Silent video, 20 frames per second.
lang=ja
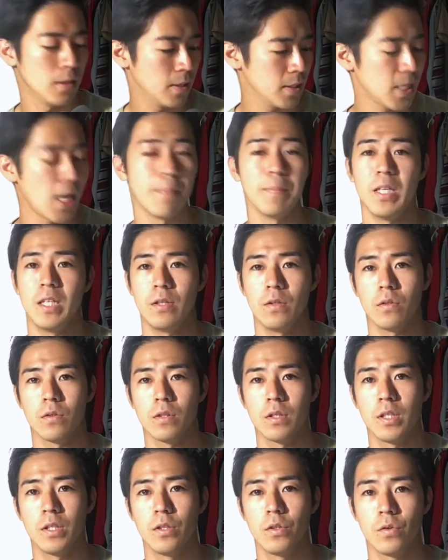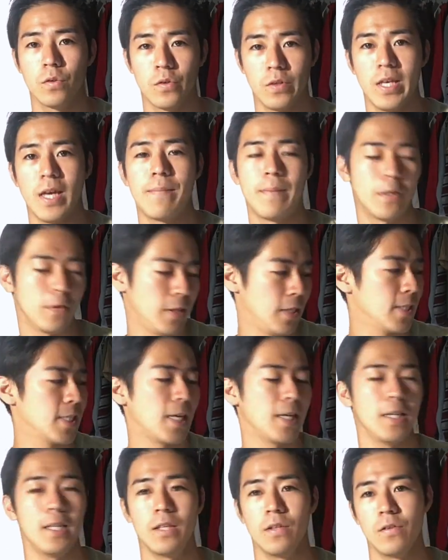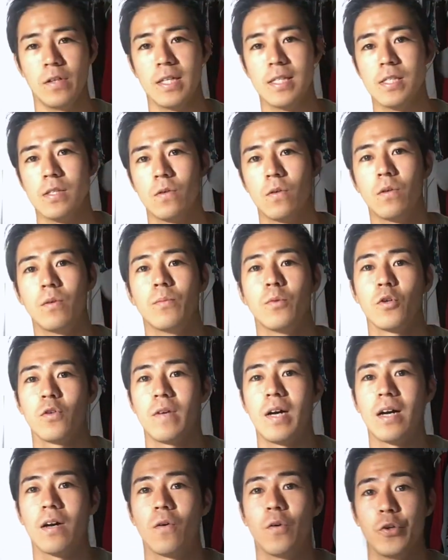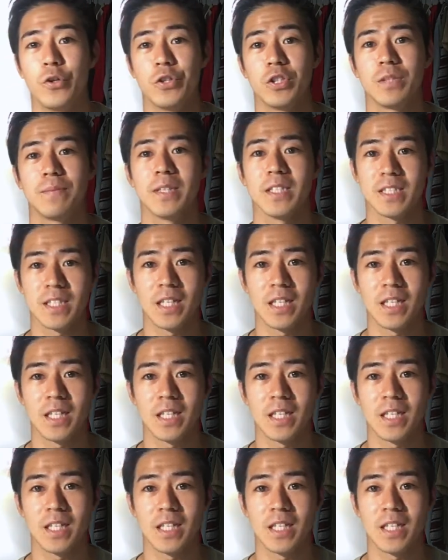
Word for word: サミットっていうこの山のデザインのやつを僕は購入しま